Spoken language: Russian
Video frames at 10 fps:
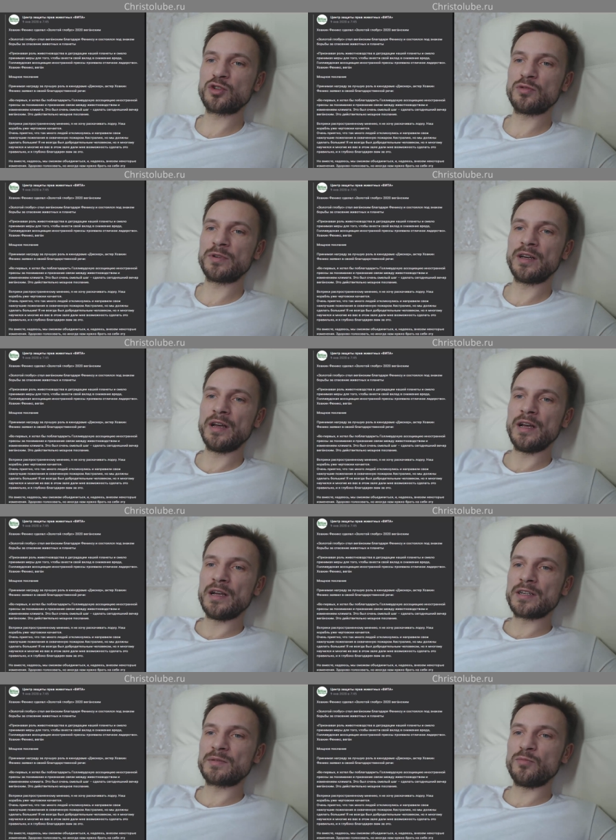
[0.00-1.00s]
что мы
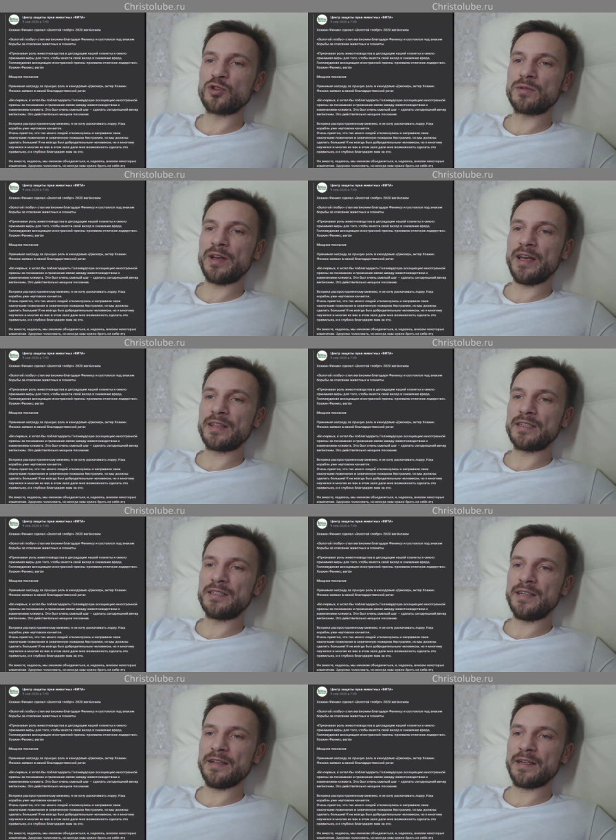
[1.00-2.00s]
сможем это
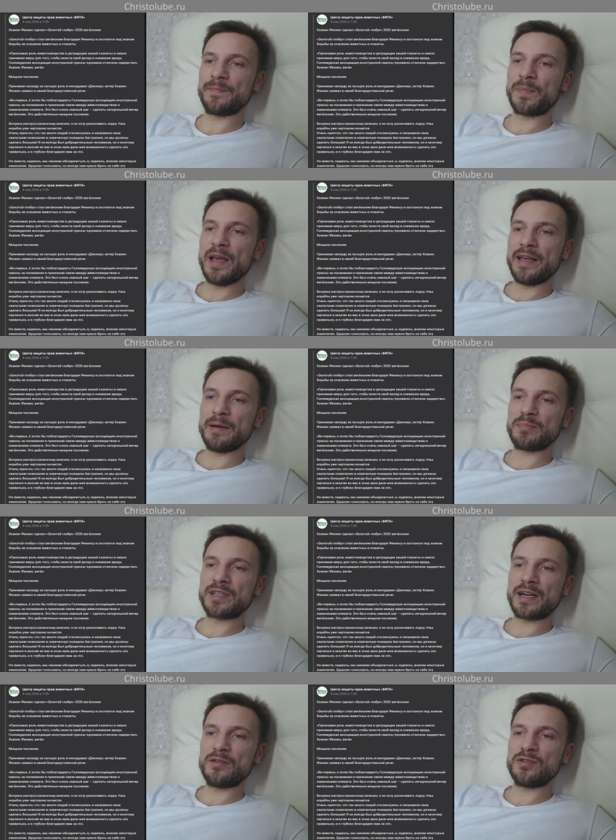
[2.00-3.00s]
сделать. Я
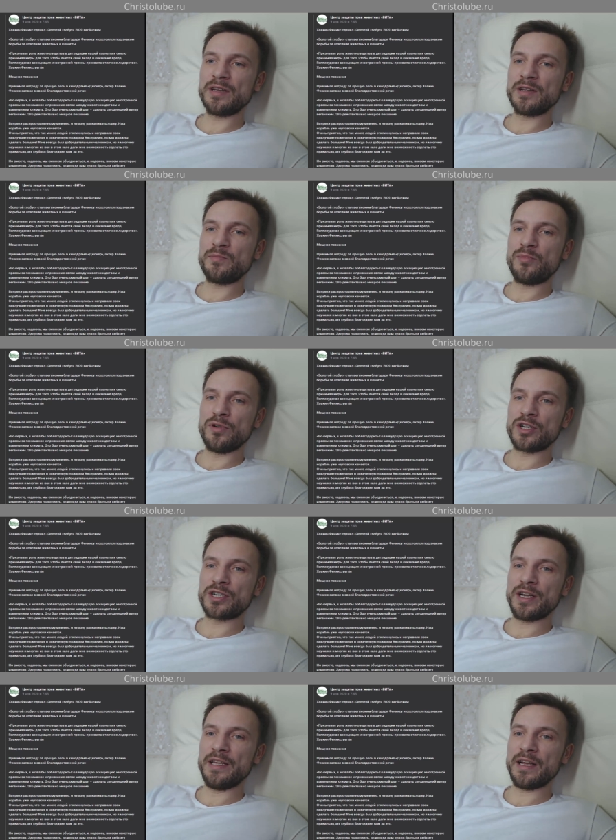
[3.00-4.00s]
постараюсь сделать
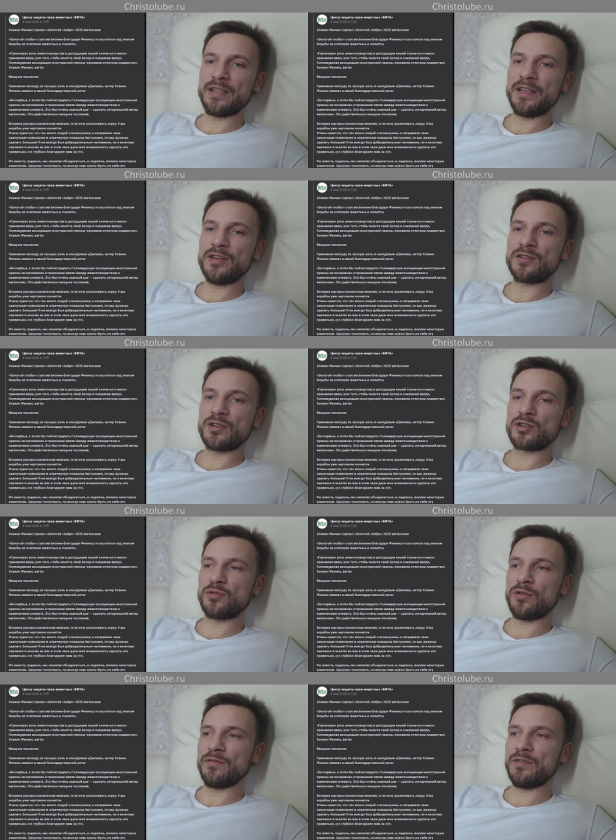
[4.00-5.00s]
больше и надеюсь,
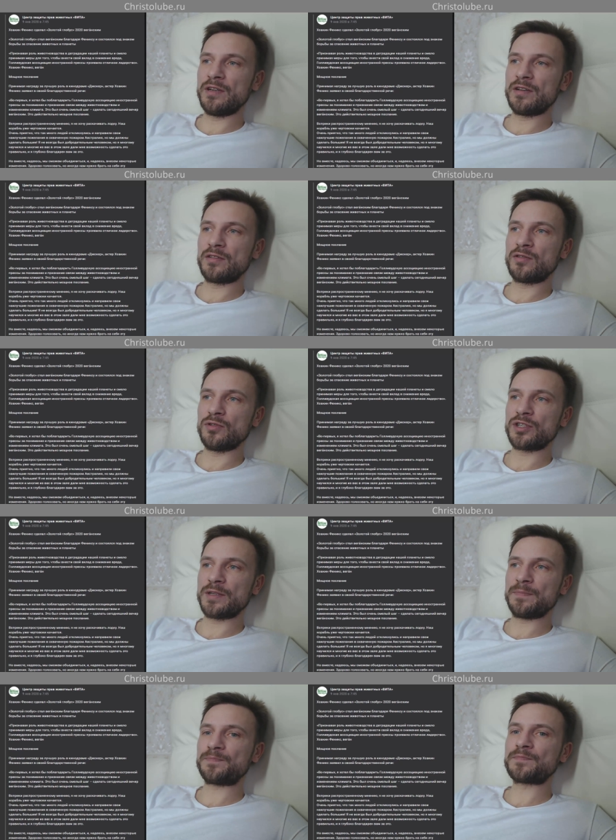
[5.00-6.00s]
что и вы
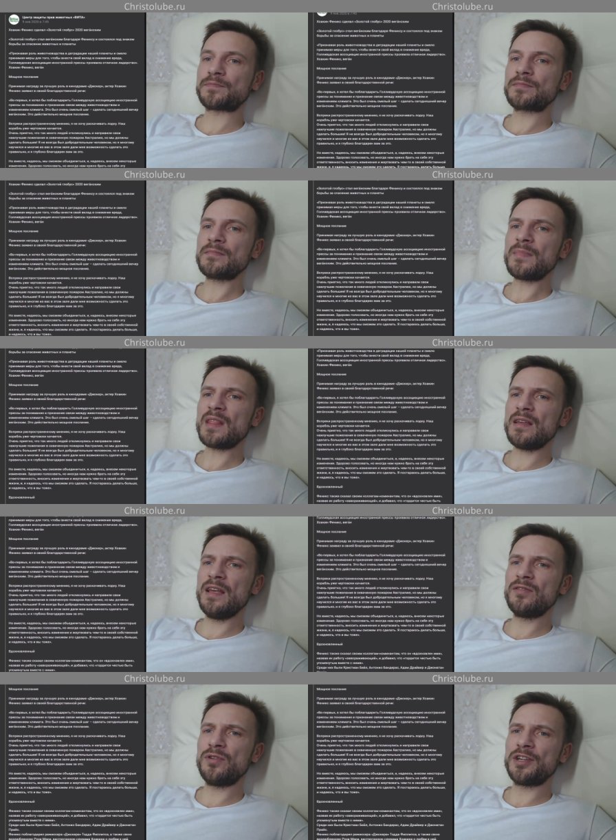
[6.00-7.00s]
тоже.
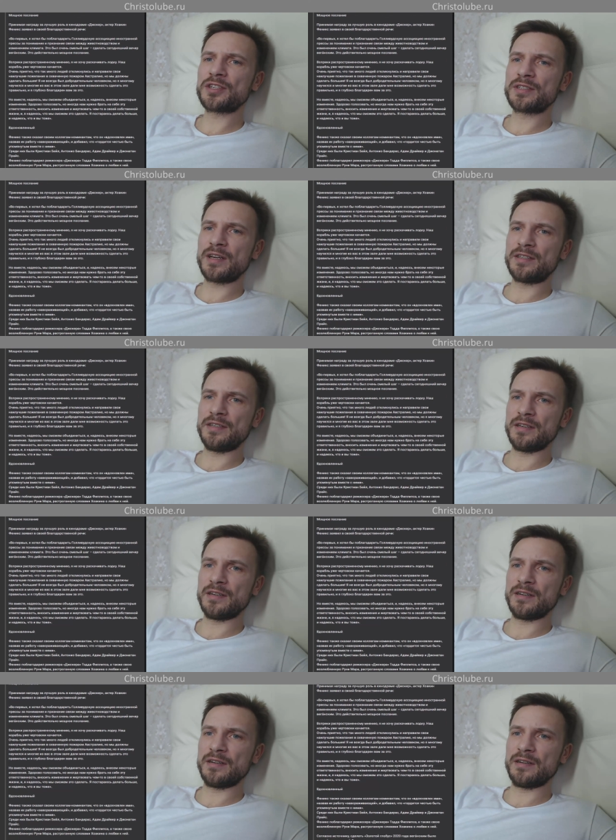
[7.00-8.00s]
Эту речь, кстати,
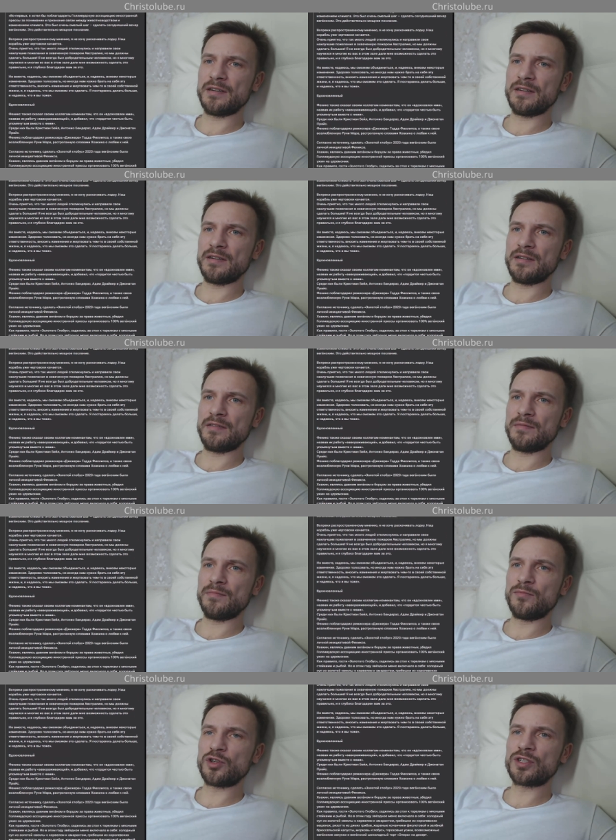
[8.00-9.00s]
э,
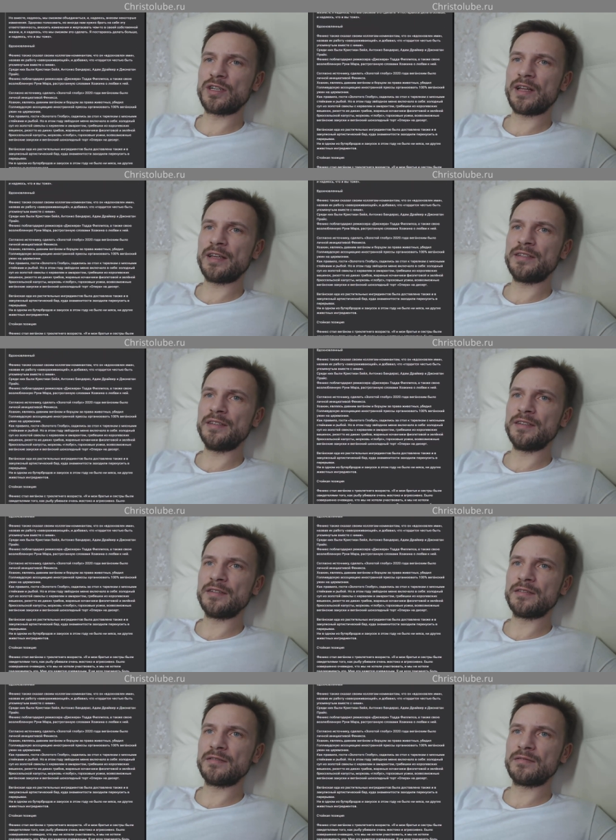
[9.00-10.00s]
можно найти
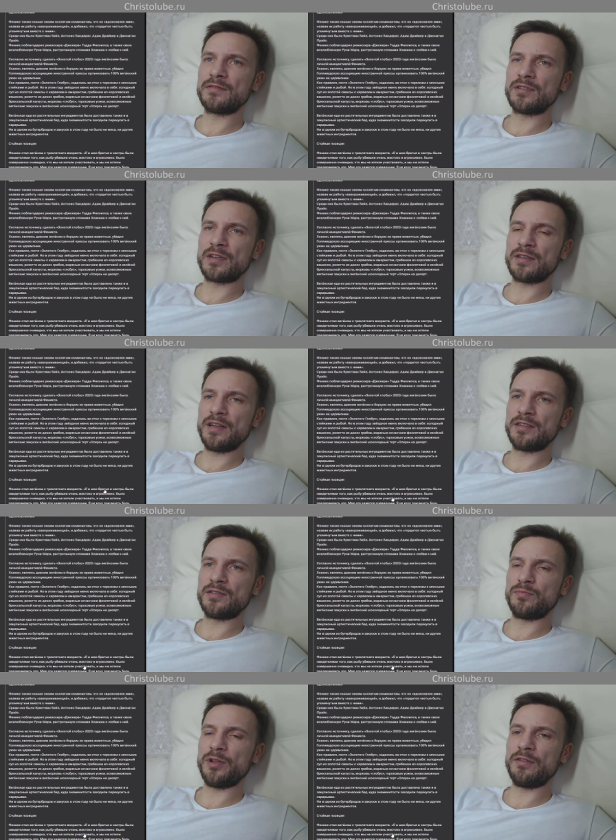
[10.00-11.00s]
в
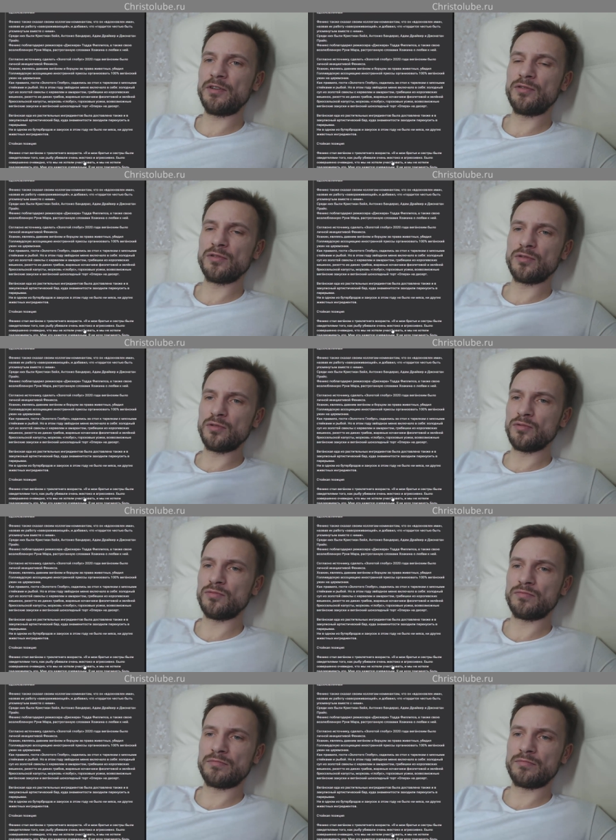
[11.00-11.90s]
интернете, переведенную, ну,